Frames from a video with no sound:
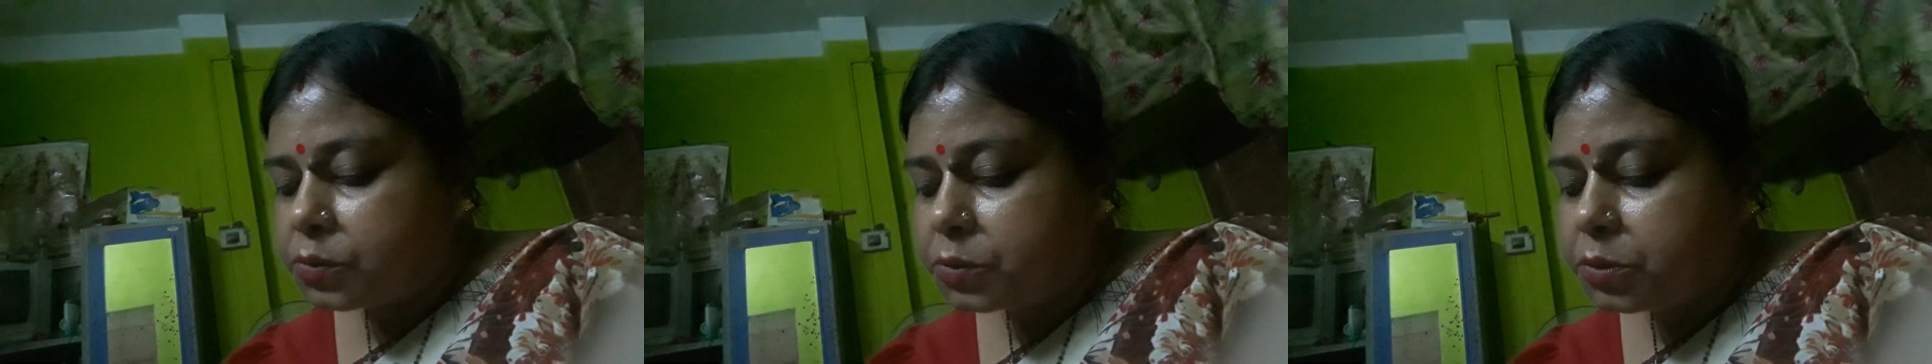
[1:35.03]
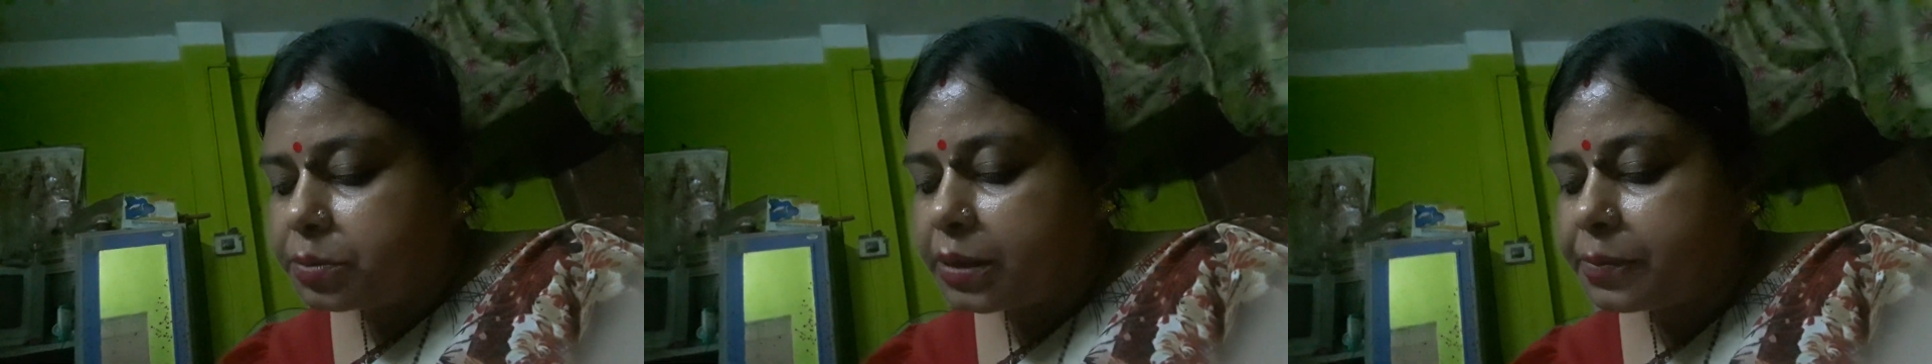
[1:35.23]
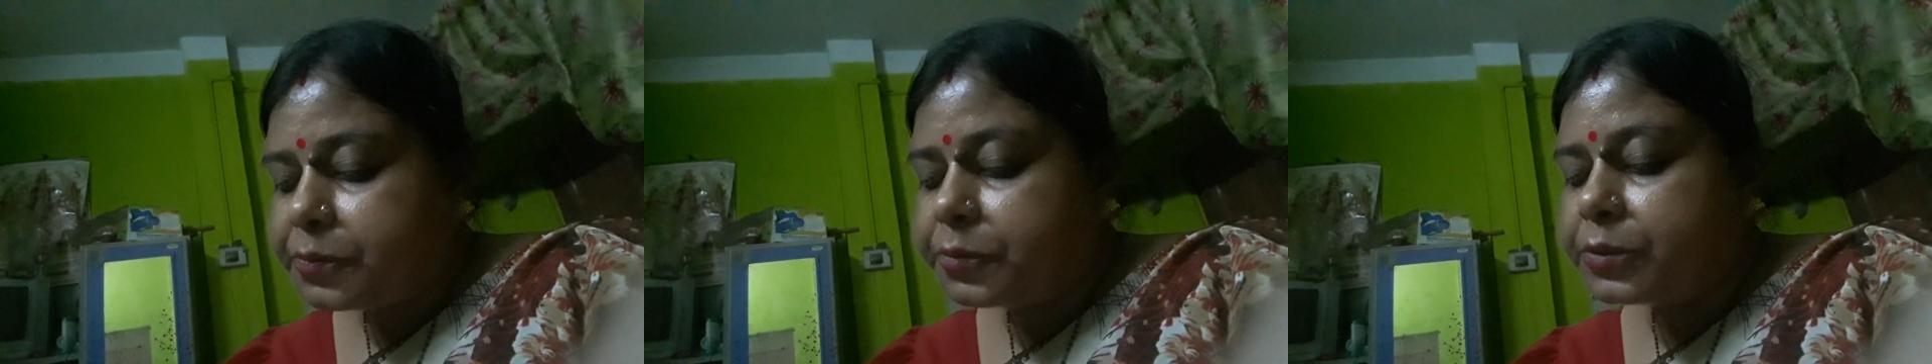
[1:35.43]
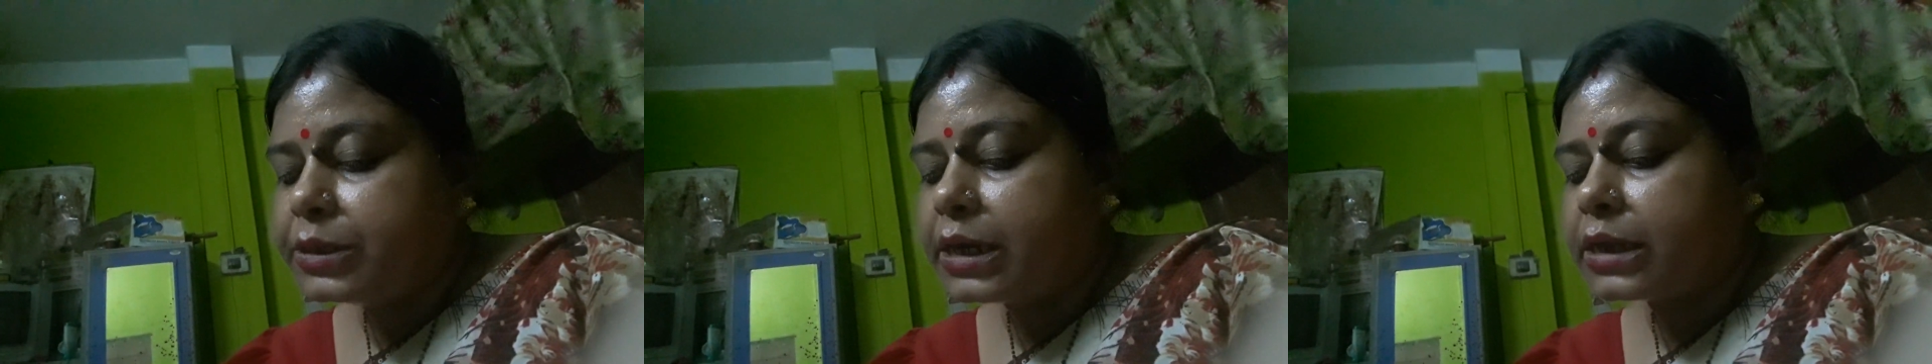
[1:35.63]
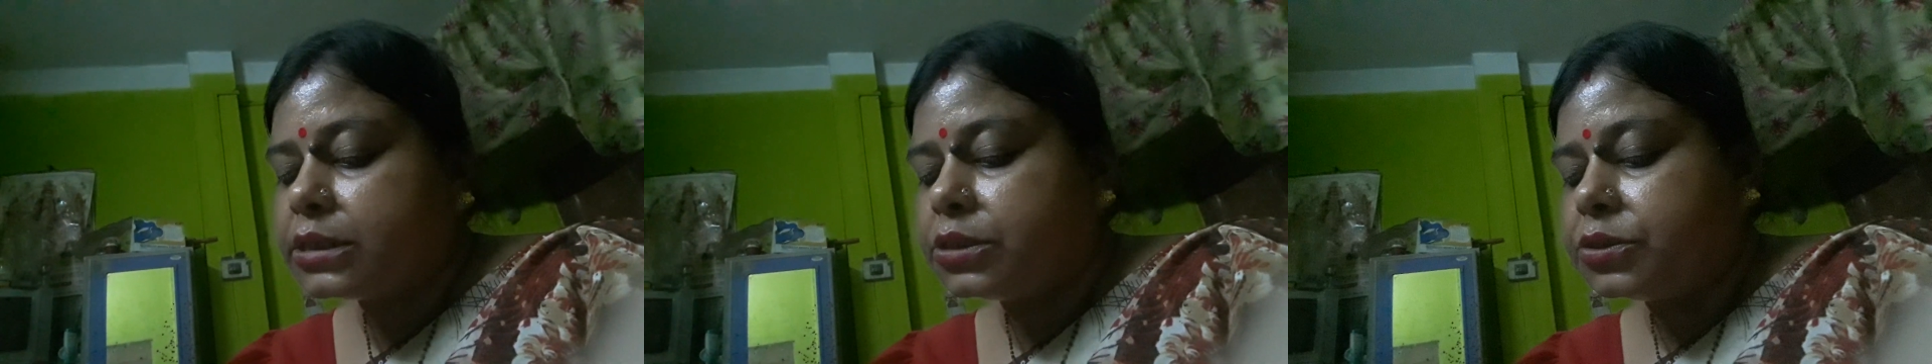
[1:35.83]
অনুভব করি
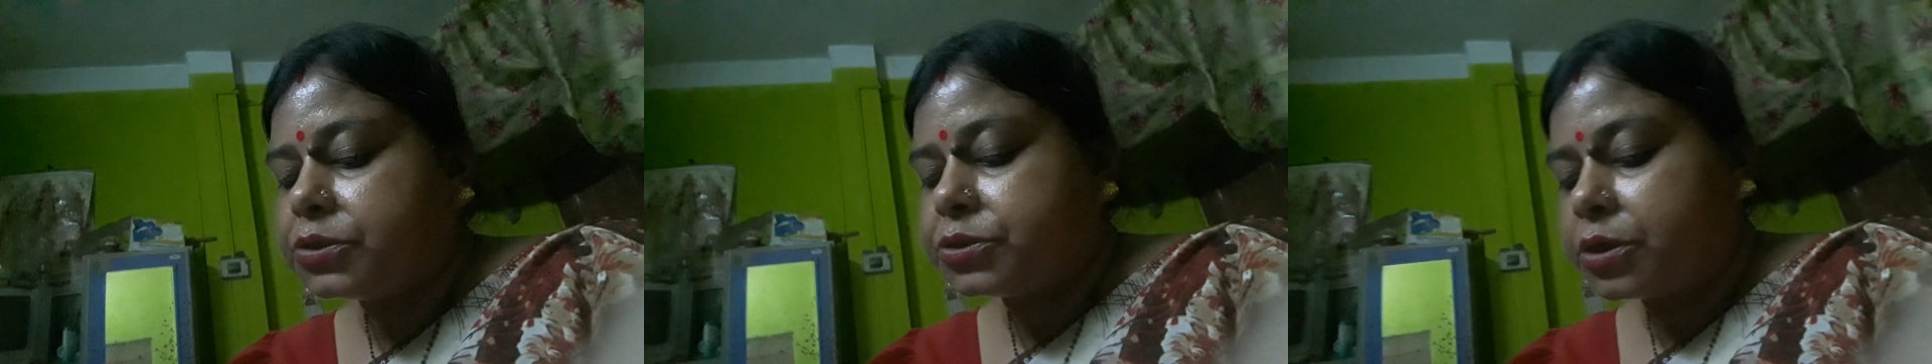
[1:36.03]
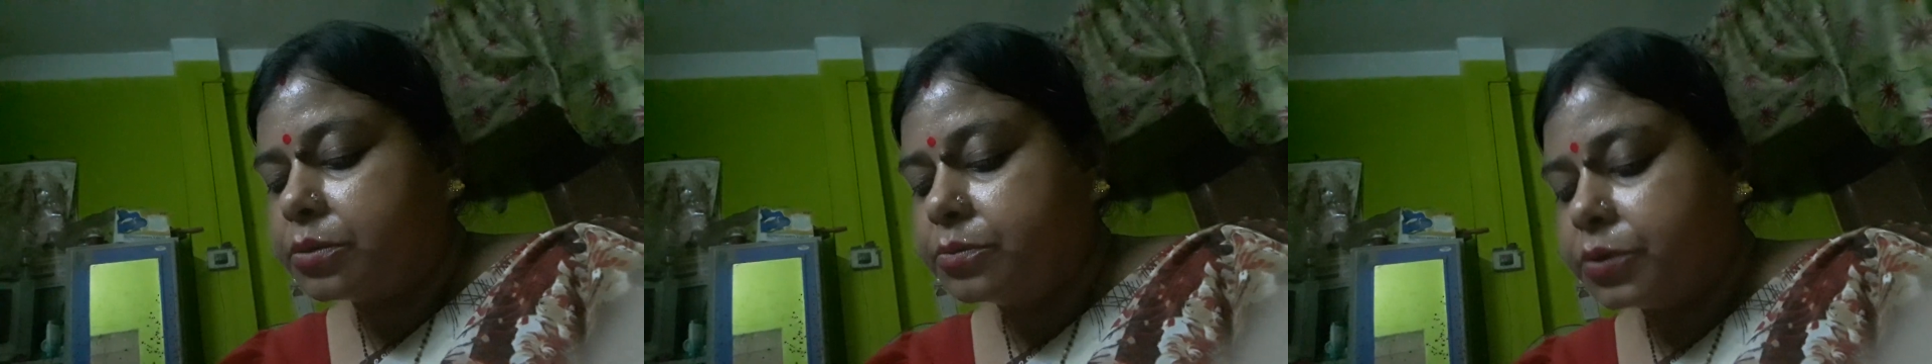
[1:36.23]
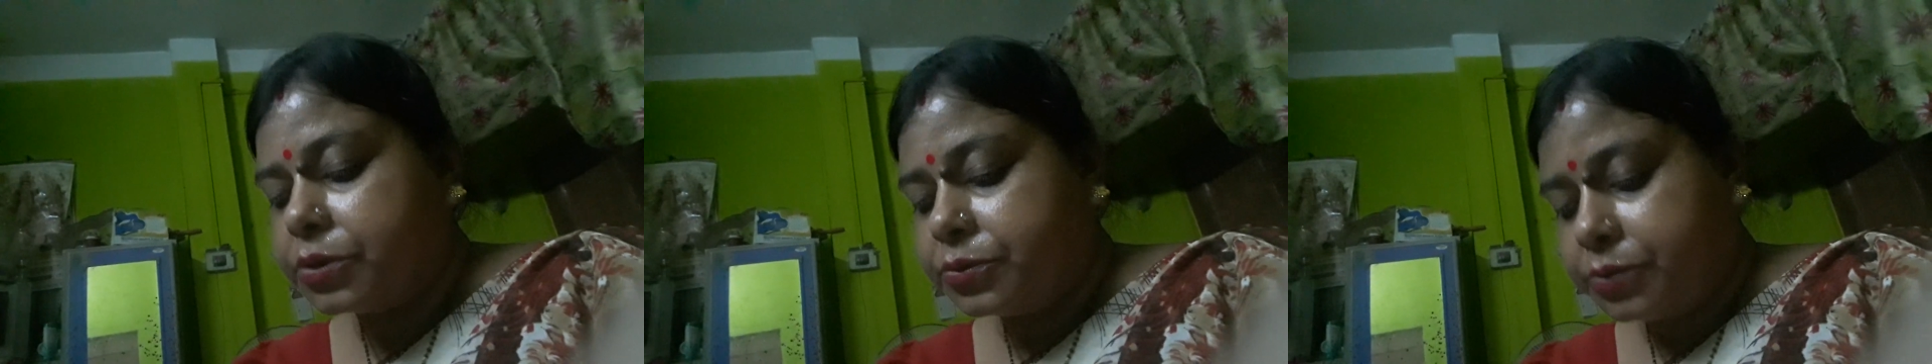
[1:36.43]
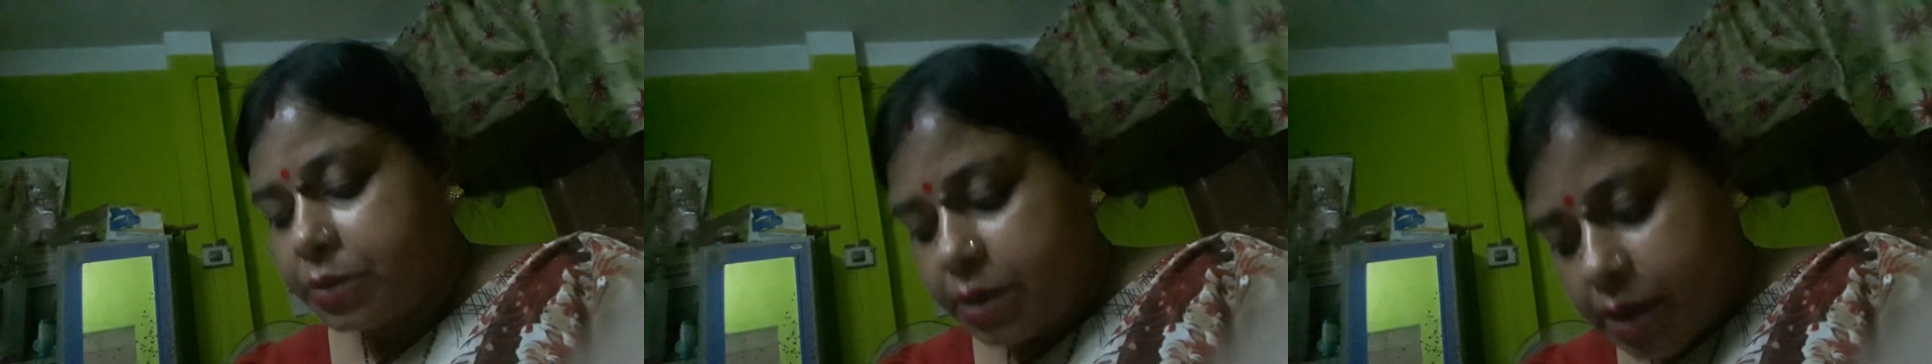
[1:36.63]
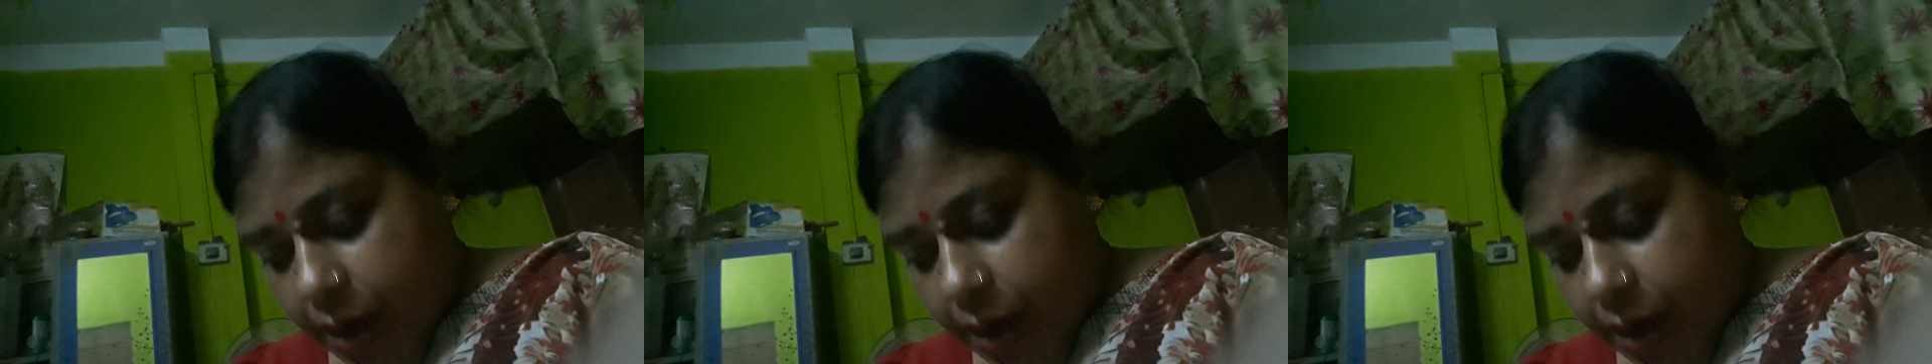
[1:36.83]
আত্মসংবরণ